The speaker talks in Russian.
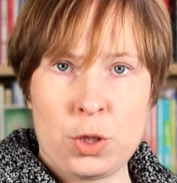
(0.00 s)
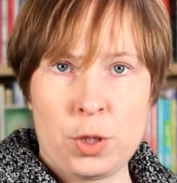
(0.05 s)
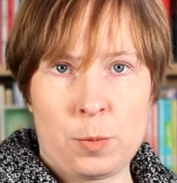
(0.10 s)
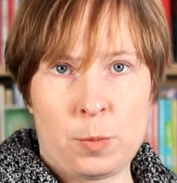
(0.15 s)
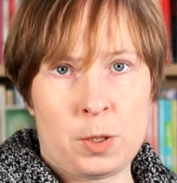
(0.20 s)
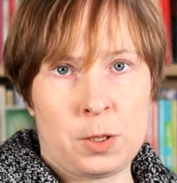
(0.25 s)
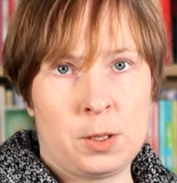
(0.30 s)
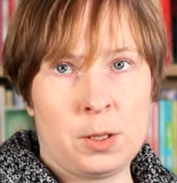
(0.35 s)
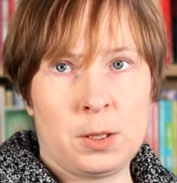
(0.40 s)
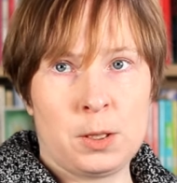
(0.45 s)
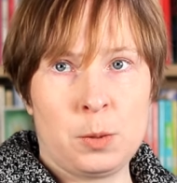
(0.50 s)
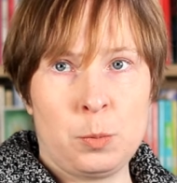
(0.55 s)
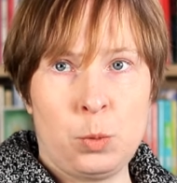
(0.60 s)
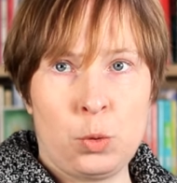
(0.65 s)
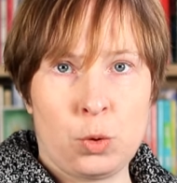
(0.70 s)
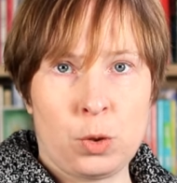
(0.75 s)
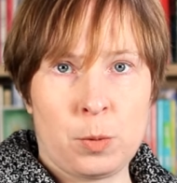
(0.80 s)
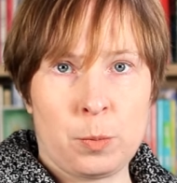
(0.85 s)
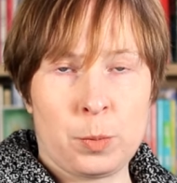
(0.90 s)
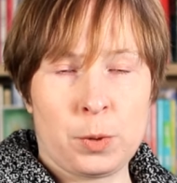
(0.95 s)
чем родиться
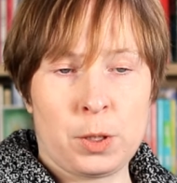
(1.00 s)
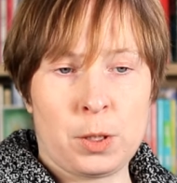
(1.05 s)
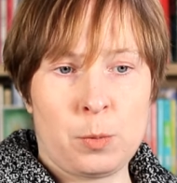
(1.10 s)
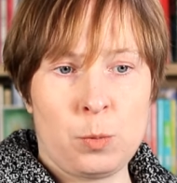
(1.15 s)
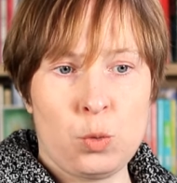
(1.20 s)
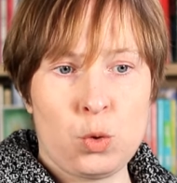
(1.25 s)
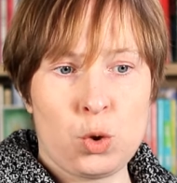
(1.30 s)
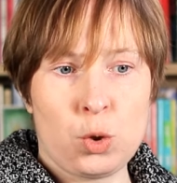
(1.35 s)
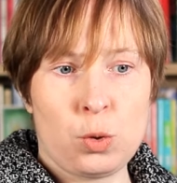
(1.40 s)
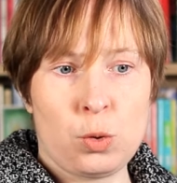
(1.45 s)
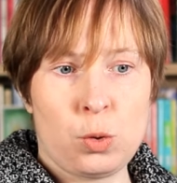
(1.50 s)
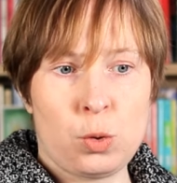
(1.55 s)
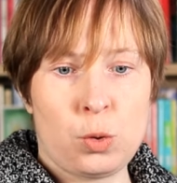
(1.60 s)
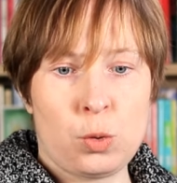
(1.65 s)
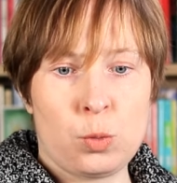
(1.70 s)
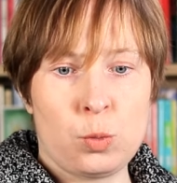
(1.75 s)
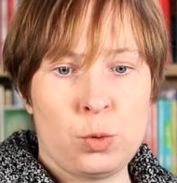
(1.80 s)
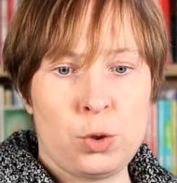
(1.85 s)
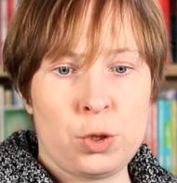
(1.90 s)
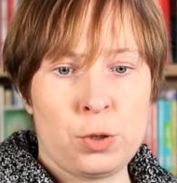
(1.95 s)
богом, потому
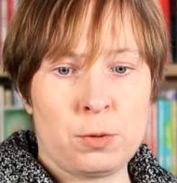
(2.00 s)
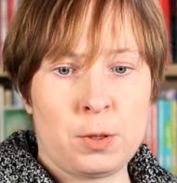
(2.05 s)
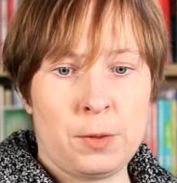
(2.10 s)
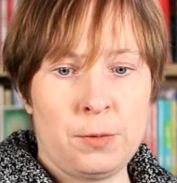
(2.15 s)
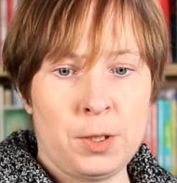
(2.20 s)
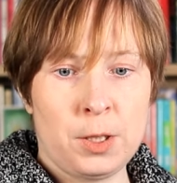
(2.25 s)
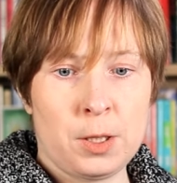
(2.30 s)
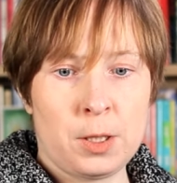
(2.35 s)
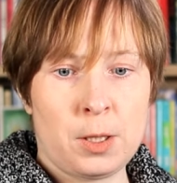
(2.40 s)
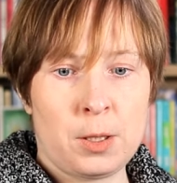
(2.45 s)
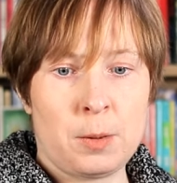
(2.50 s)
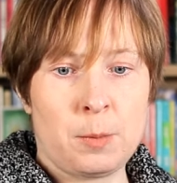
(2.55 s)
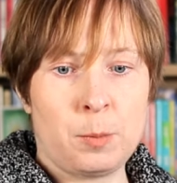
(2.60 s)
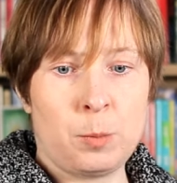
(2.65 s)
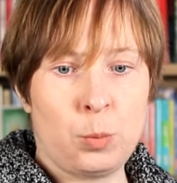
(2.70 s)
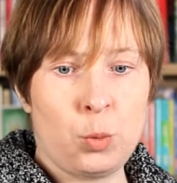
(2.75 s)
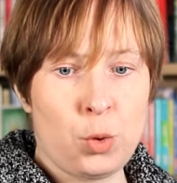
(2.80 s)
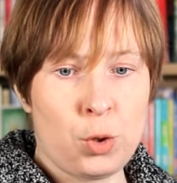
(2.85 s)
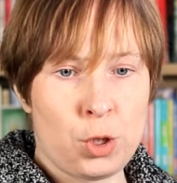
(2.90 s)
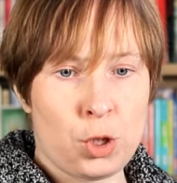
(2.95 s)
что у человека
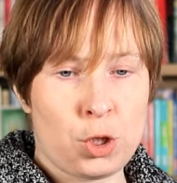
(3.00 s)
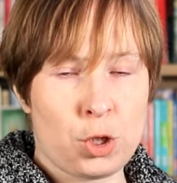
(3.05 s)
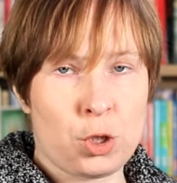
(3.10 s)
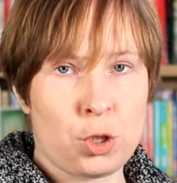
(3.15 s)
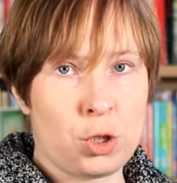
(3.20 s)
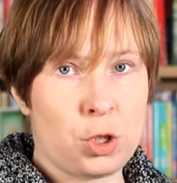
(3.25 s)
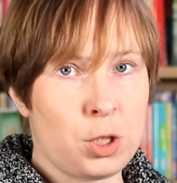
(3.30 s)
больше